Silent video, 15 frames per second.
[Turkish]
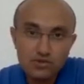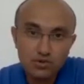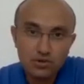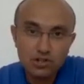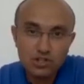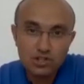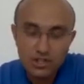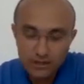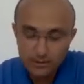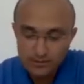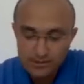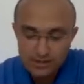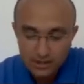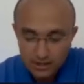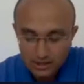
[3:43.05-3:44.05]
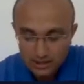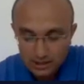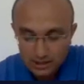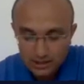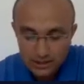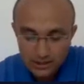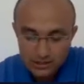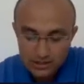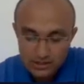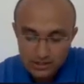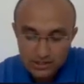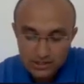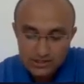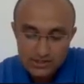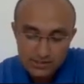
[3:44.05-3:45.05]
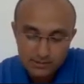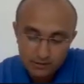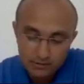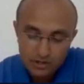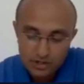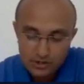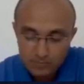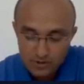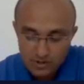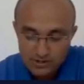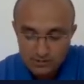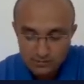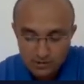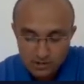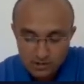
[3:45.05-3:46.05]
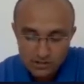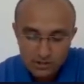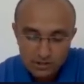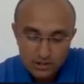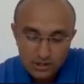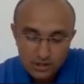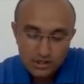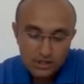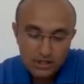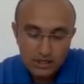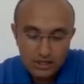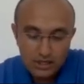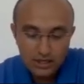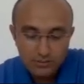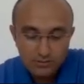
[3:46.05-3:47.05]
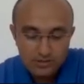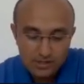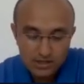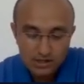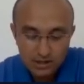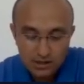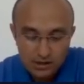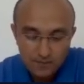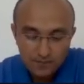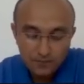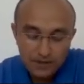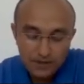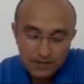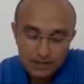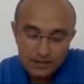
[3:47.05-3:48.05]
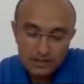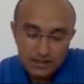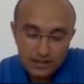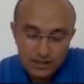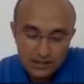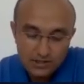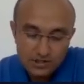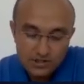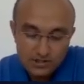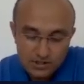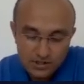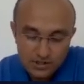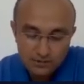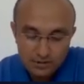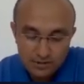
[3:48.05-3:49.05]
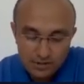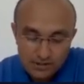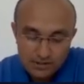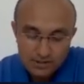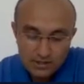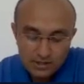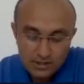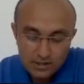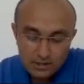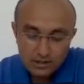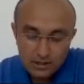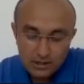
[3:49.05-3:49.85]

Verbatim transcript: Biz şu an için emizarla ilgileneceğiz. Geniş zaman ve şimdiki zaman için e, emizarla ilgileneceğiz diyebiliriz.